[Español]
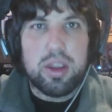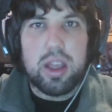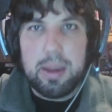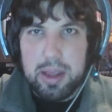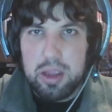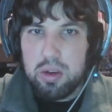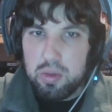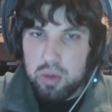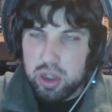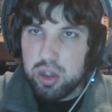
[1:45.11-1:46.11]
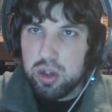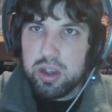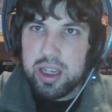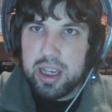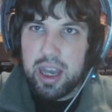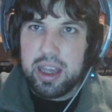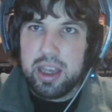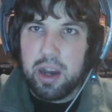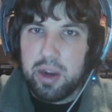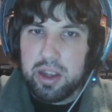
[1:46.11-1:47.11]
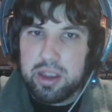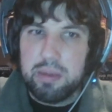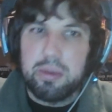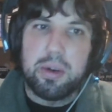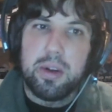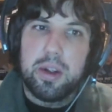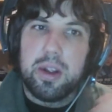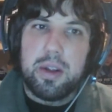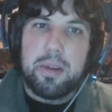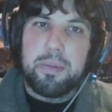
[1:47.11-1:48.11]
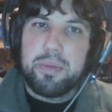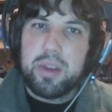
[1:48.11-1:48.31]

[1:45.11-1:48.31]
del evento en cuestión que hay ahora activo. Eh,